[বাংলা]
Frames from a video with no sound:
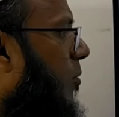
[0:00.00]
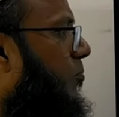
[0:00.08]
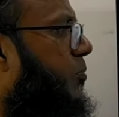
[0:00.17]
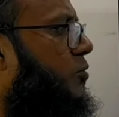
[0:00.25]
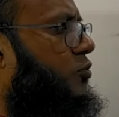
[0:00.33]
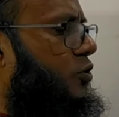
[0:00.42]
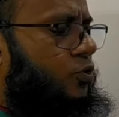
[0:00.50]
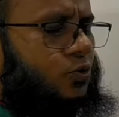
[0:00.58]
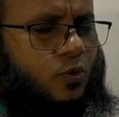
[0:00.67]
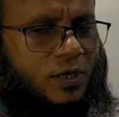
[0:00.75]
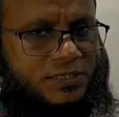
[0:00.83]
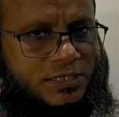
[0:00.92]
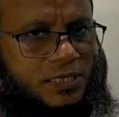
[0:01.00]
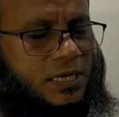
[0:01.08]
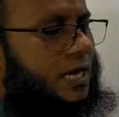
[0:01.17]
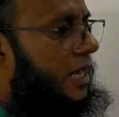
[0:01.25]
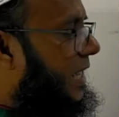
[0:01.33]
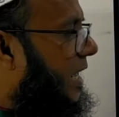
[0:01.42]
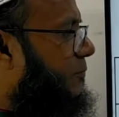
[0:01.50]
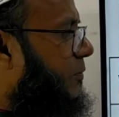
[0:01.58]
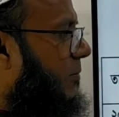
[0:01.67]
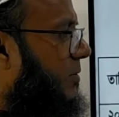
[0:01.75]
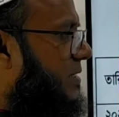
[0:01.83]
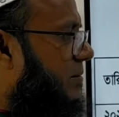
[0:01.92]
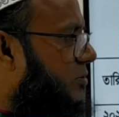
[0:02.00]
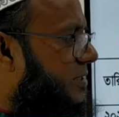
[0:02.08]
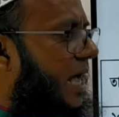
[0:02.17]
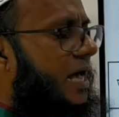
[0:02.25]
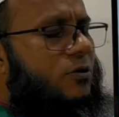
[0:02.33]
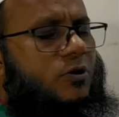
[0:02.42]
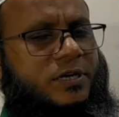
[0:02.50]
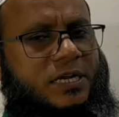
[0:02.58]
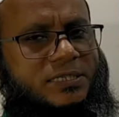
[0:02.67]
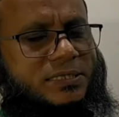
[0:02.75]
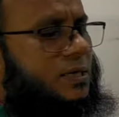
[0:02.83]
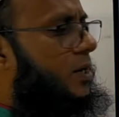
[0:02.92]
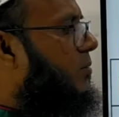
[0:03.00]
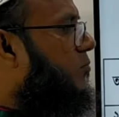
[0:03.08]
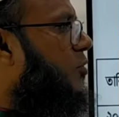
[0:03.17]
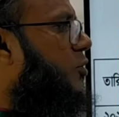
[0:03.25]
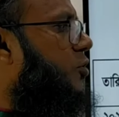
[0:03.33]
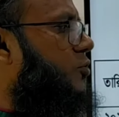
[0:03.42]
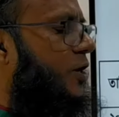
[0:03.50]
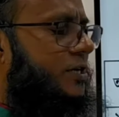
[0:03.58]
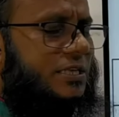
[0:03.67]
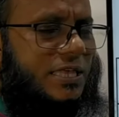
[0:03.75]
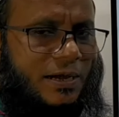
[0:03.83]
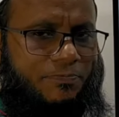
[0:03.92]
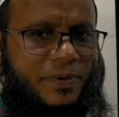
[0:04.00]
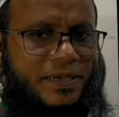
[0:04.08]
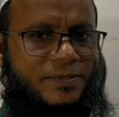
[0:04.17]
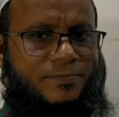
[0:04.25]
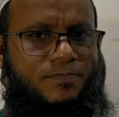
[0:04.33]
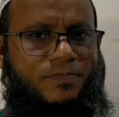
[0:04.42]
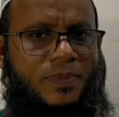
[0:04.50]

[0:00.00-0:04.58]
আমার সম্পদ কতগুলো আছে এরপর আমার দেখবো দায় কটা আছে মূলধন তো একটা থাকবেই